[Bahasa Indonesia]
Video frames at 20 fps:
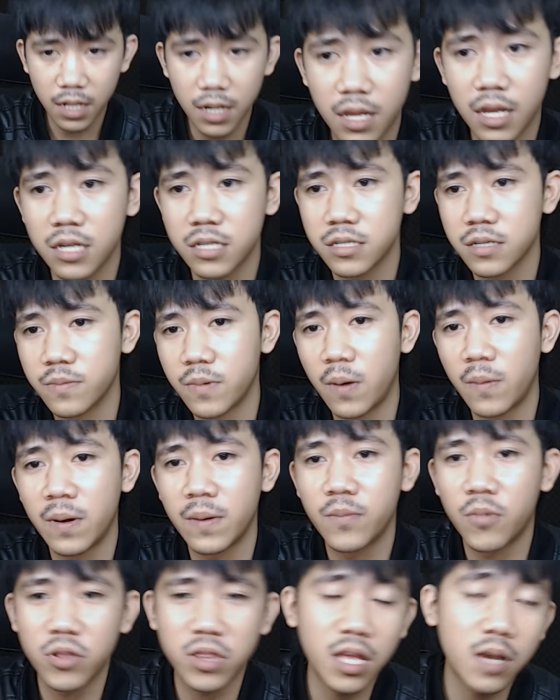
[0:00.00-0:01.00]
ini guys,
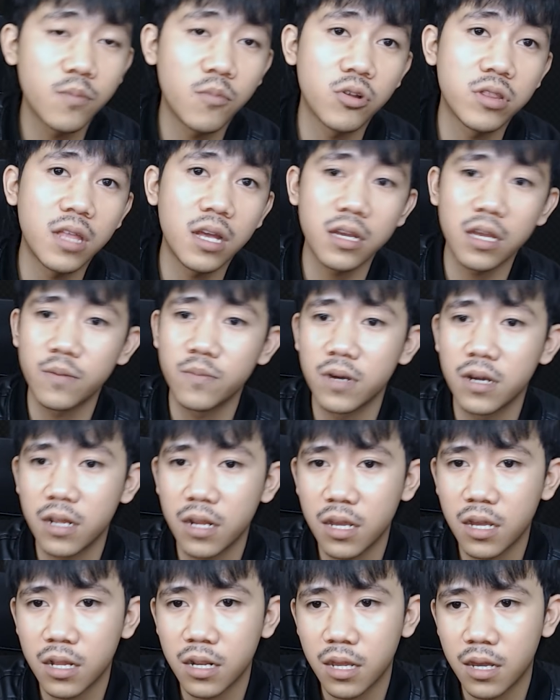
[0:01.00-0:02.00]
memang botak-botak yang
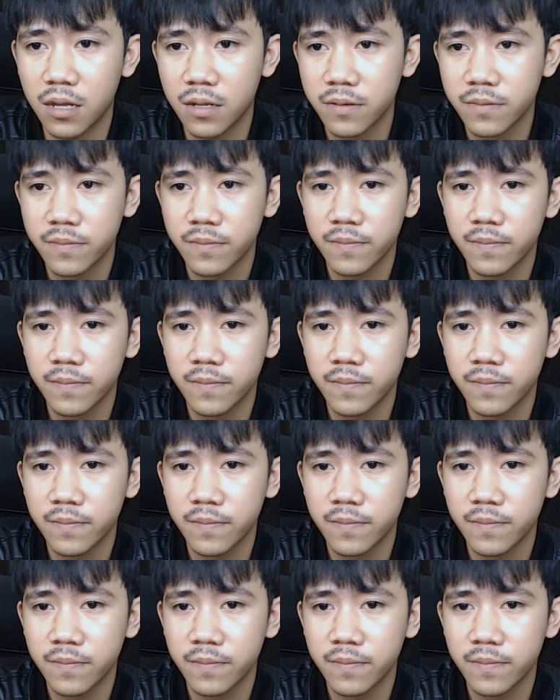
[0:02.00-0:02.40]
mengerikan ya.